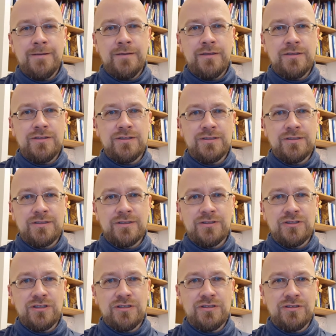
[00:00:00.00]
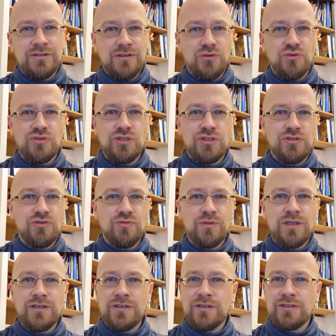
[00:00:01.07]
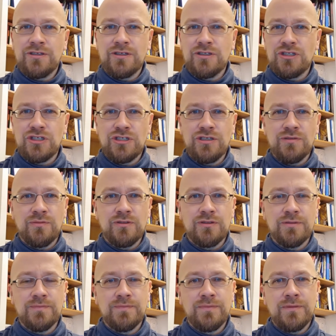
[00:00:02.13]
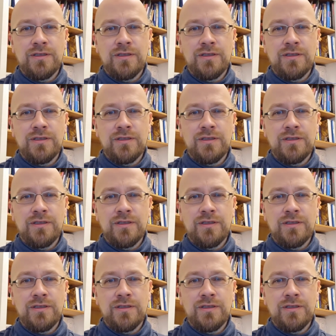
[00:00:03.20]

И, честно сказать, такой жизни у меня никогда раньше не было.